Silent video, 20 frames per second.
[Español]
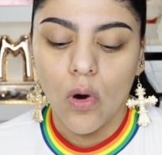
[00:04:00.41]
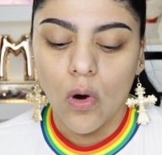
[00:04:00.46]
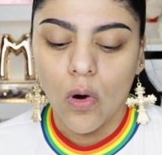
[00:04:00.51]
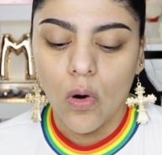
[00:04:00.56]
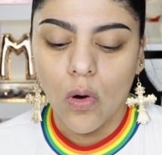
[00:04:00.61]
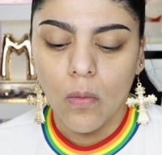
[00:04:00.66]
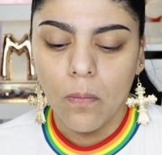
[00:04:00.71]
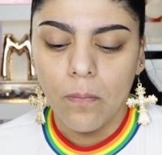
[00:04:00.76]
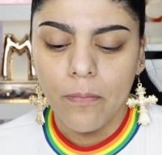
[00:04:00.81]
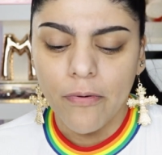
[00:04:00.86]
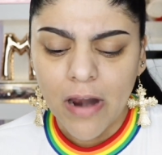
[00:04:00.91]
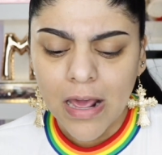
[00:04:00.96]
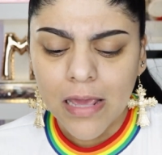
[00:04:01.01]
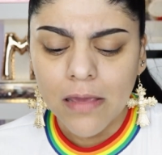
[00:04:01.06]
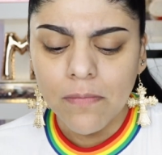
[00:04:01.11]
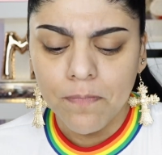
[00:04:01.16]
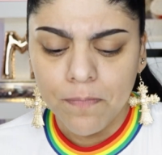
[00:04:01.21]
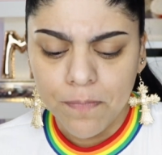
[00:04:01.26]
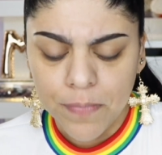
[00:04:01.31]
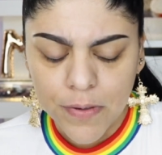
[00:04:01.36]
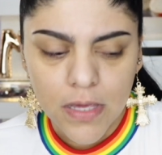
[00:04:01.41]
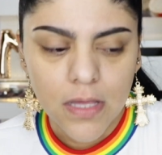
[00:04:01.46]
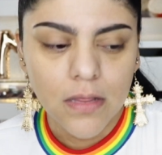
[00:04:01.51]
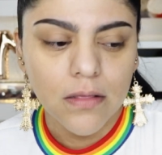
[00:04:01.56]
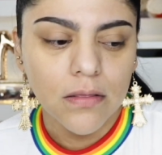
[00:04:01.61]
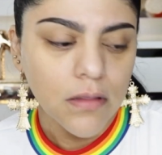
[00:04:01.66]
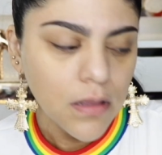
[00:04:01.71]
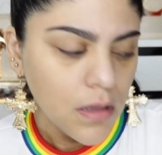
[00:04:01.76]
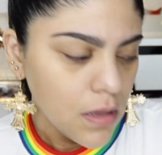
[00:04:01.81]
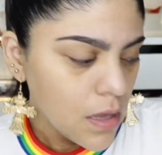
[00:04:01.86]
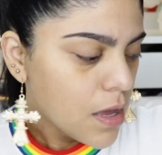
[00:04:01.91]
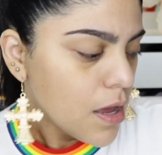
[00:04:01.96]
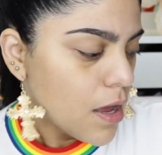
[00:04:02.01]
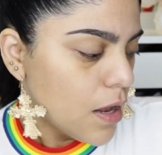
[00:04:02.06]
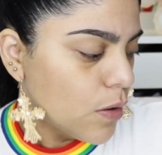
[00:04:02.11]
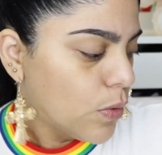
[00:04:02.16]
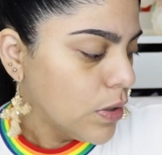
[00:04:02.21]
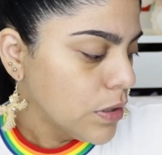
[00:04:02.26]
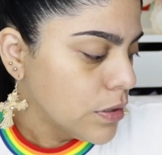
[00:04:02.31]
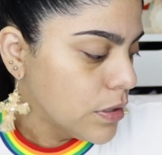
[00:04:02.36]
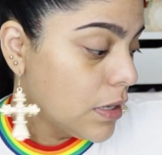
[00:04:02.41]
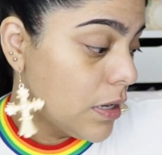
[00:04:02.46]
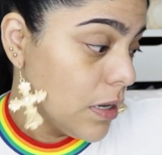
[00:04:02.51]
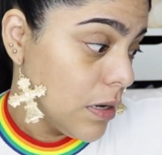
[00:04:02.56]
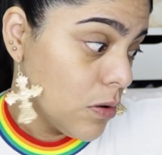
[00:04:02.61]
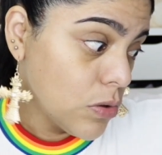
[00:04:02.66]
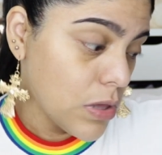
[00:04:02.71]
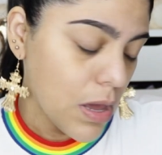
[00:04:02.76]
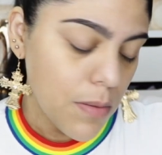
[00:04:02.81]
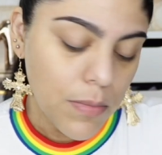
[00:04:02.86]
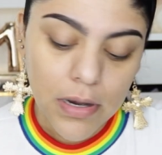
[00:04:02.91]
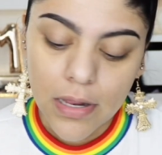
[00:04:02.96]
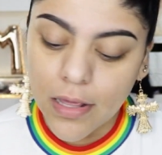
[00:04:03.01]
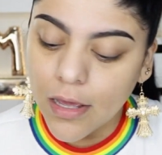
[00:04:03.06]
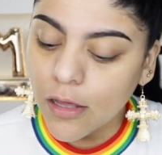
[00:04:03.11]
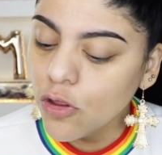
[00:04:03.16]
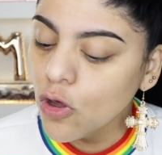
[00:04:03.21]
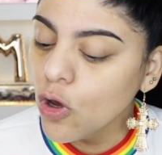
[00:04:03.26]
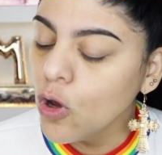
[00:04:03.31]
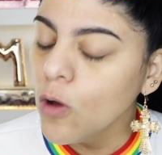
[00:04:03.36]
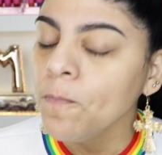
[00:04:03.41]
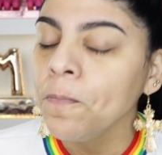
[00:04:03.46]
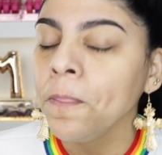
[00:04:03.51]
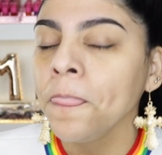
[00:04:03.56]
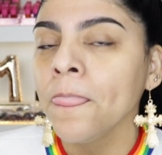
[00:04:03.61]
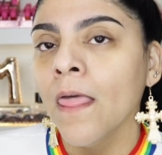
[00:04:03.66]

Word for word: o bright pink, algo así lo llamaría yo.